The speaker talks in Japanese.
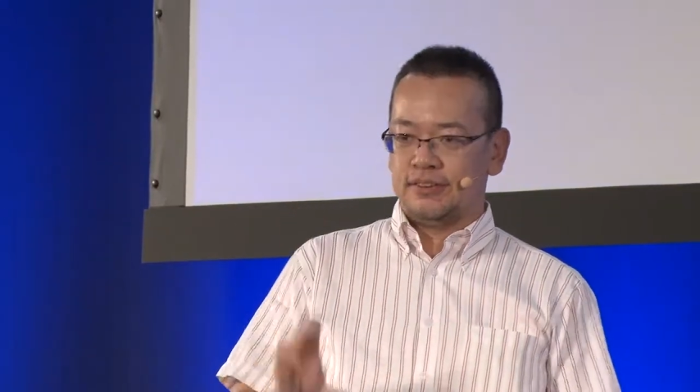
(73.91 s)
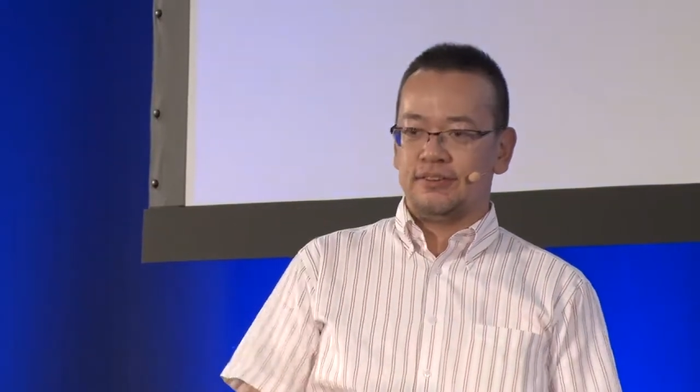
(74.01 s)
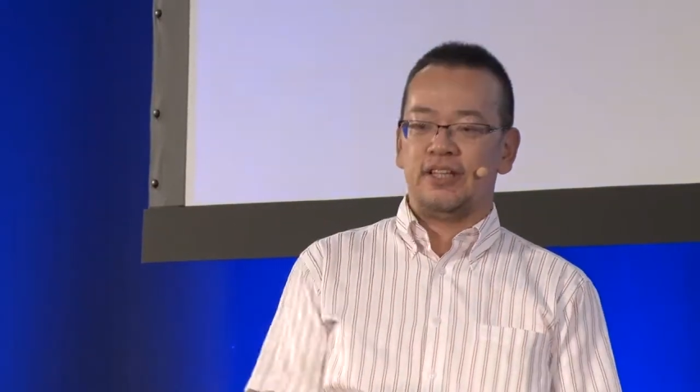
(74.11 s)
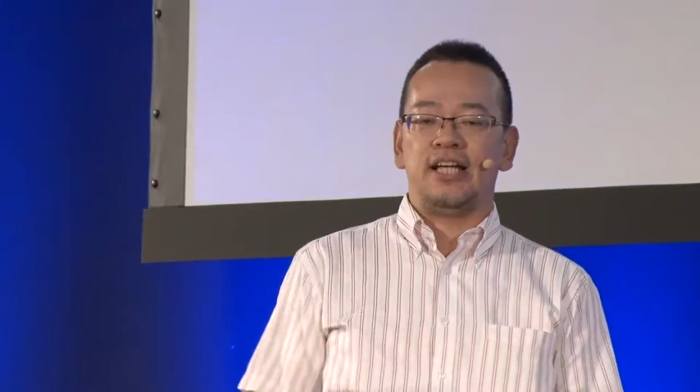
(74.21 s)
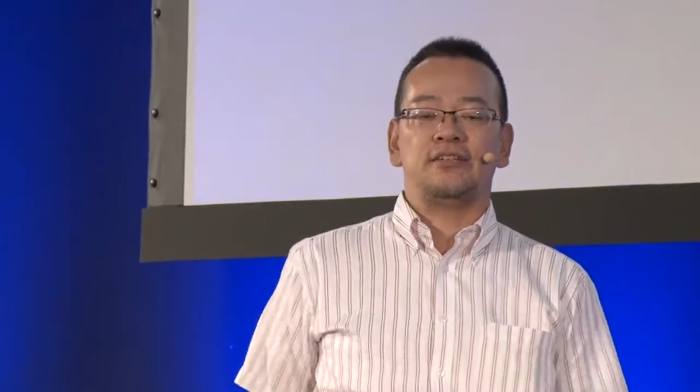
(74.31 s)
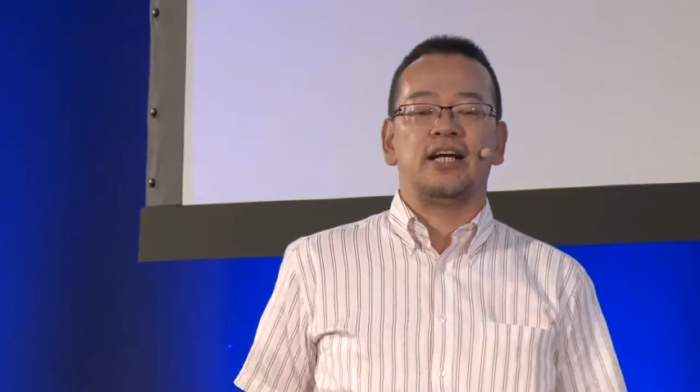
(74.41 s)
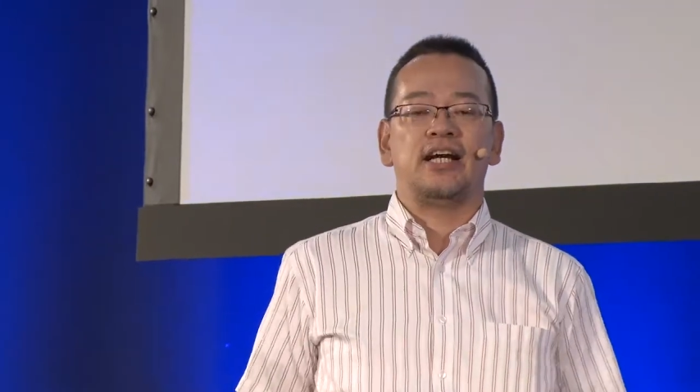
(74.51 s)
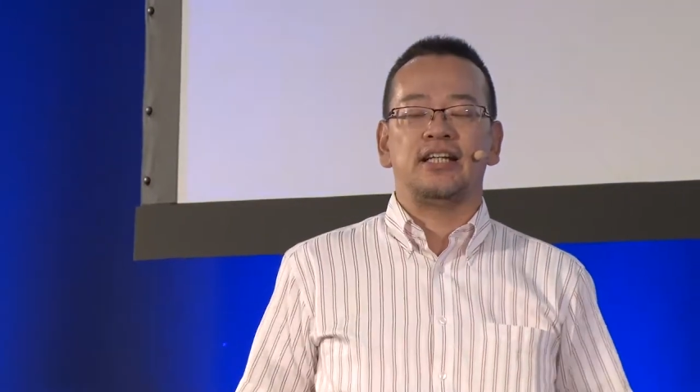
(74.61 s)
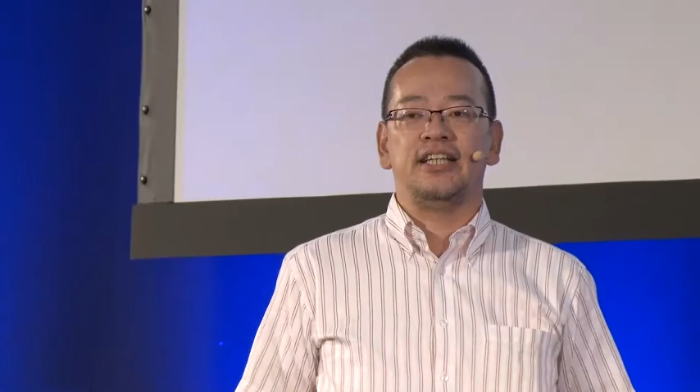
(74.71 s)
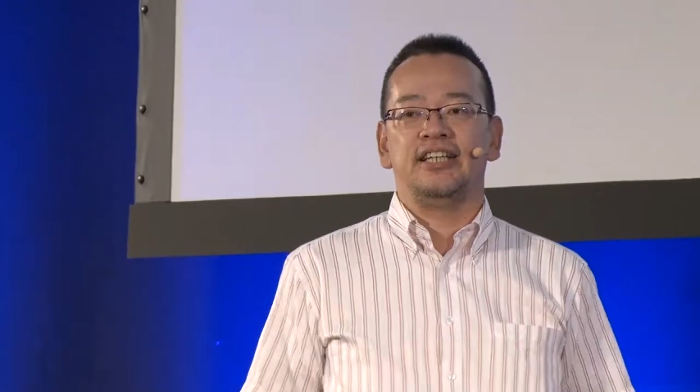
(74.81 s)
ぐらいの
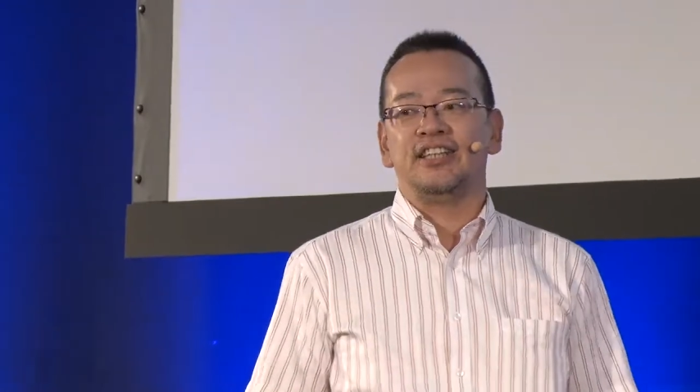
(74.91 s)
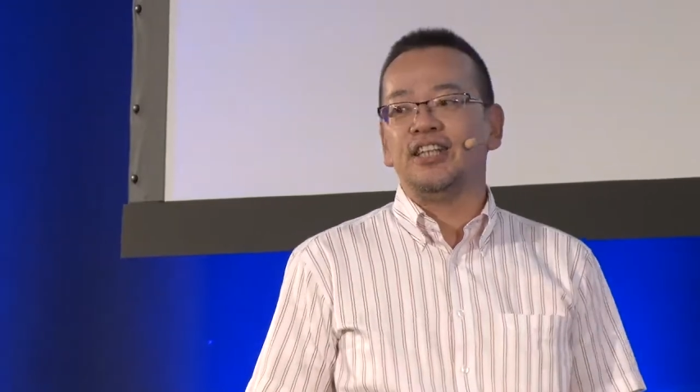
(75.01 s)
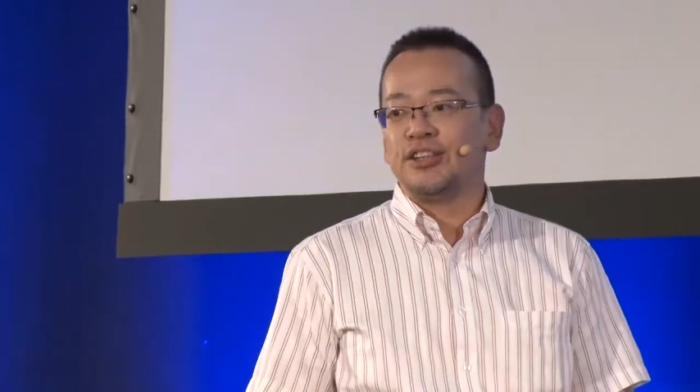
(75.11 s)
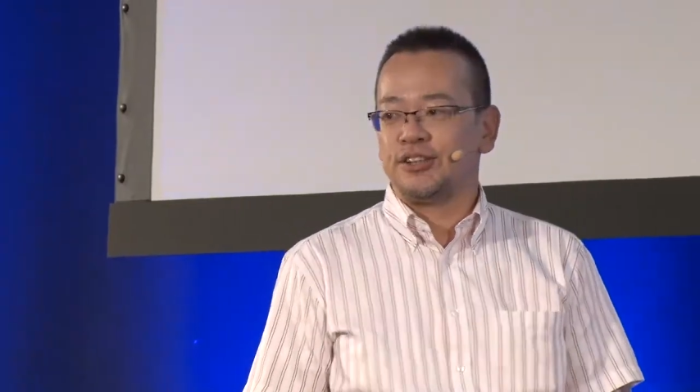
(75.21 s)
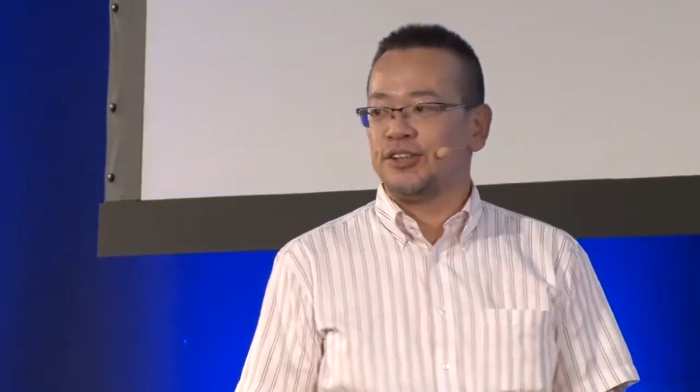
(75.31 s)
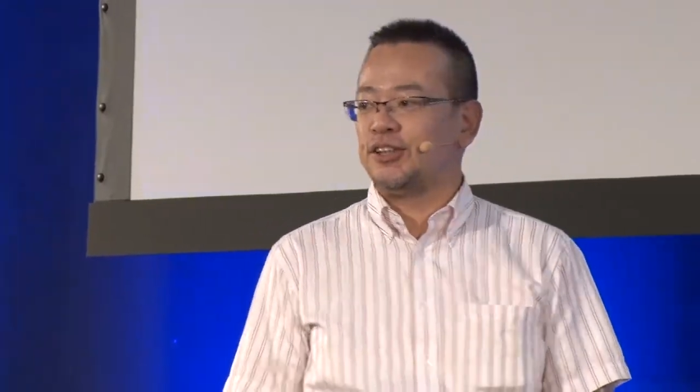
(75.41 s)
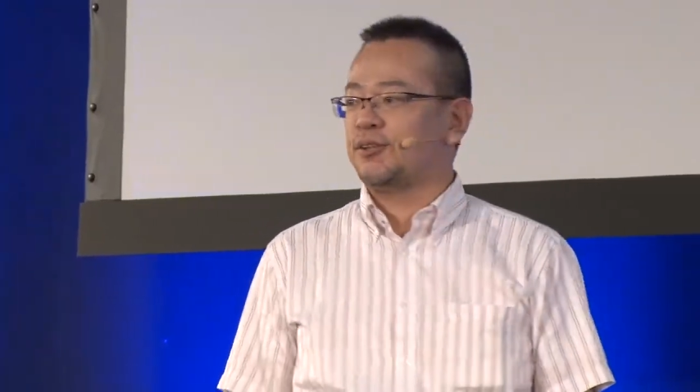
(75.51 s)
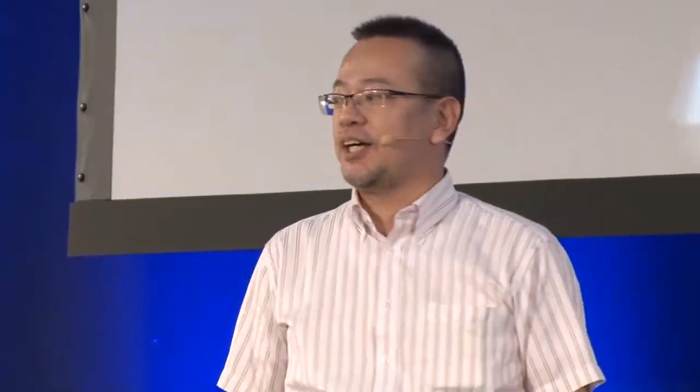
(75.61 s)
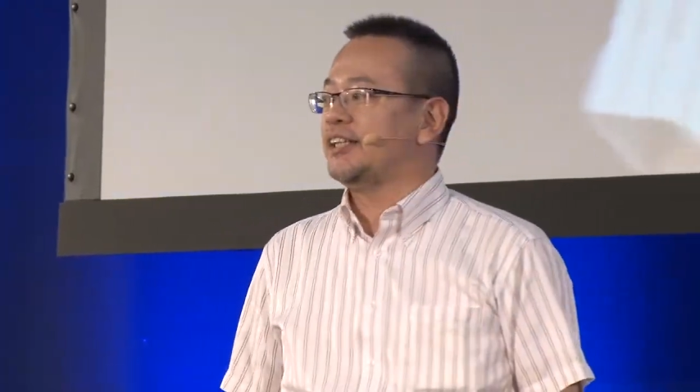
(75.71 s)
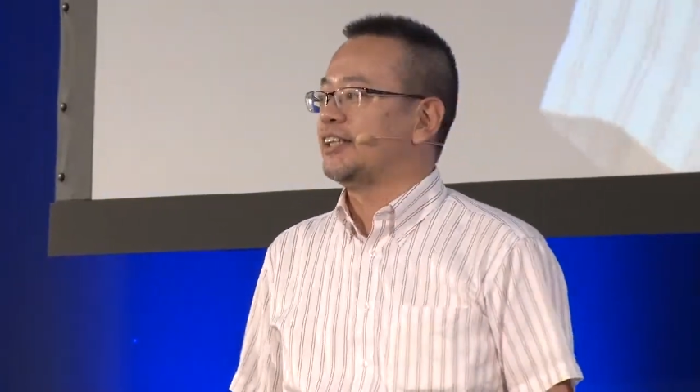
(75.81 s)
中に水
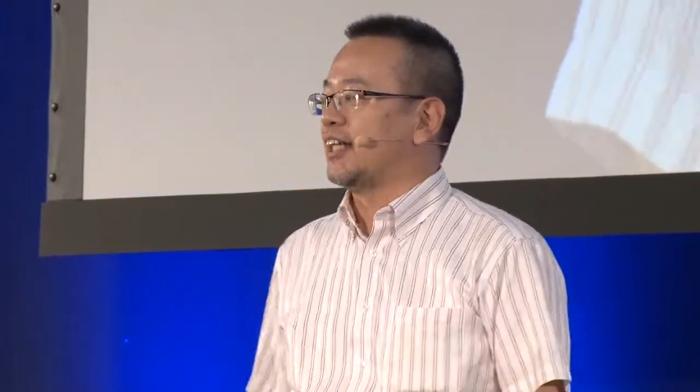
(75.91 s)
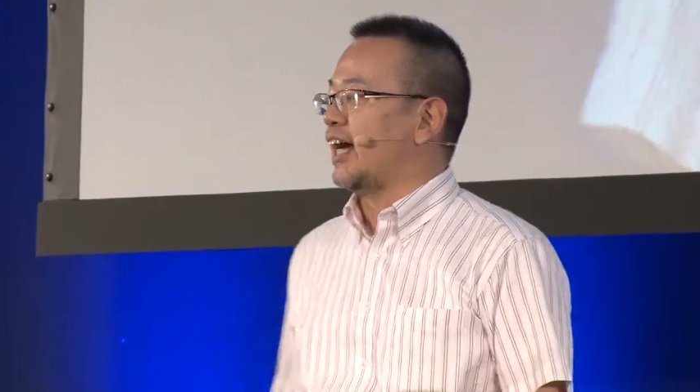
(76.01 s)
素原子